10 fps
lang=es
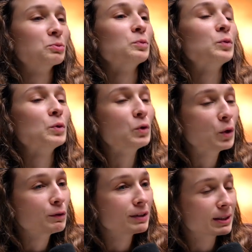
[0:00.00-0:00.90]
un
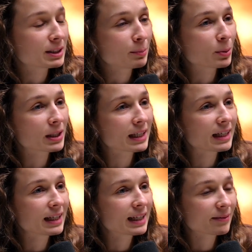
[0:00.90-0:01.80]
joven se
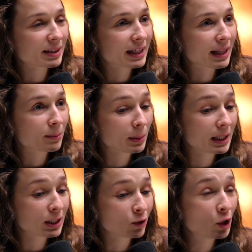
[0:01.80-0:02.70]
pone la bandera de
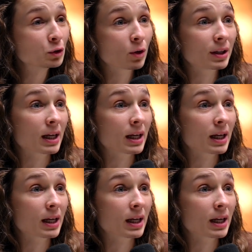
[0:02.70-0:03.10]
México y no le